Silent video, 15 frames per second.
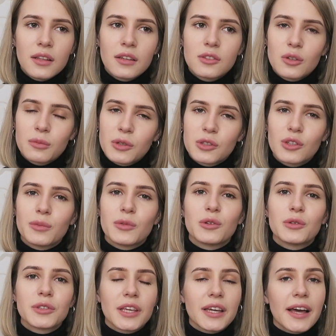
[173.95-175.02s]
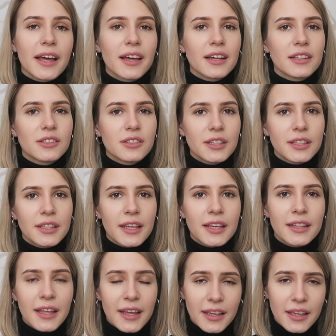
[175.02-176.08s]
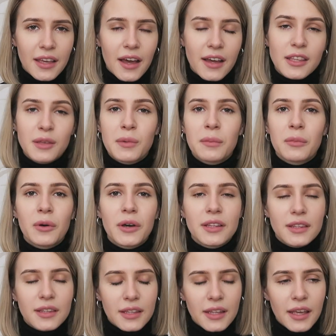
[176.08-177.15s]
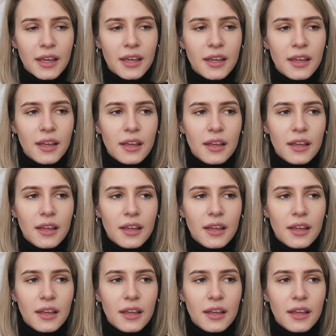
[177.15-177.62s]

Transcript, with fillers: でそもそも吹き替えがついていないアニメもあって